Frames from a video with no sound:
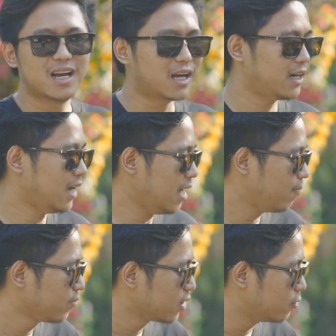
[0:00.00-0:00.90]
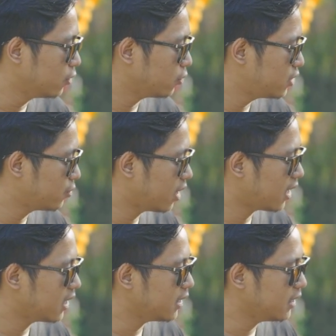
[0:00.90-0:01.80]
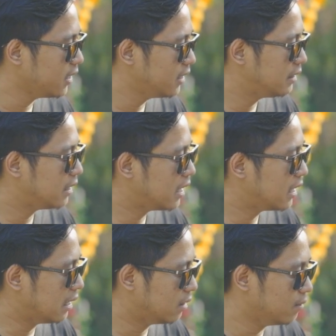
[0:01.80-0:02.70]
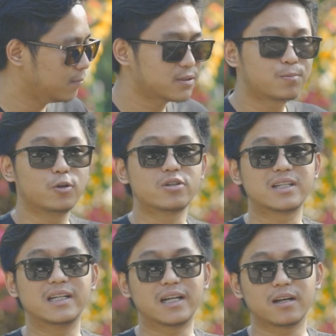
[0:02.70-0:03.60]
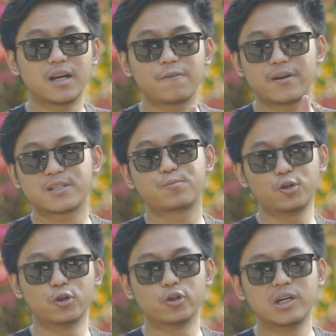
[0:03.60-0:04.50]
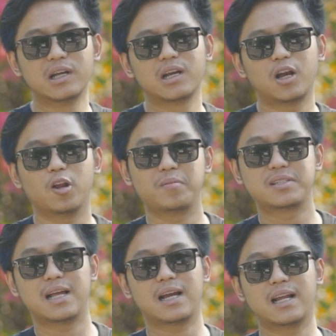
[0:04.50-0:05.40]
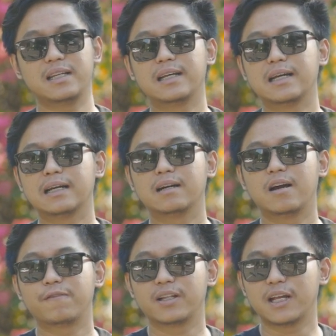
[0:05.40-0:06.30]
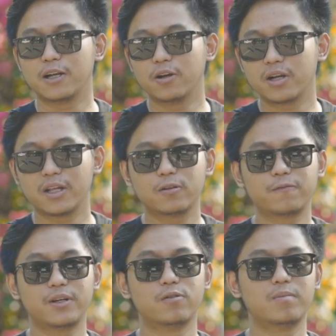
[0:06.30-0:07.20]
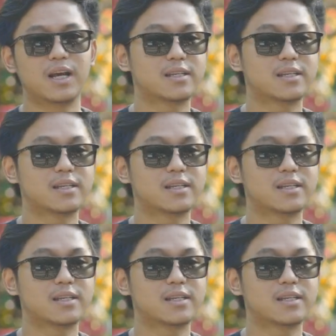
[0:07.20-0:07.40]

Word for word: karena untuk si Huracan ini dia eh, uh, 10 silinder ya V10 kalau misalkan yang Aventador itu V12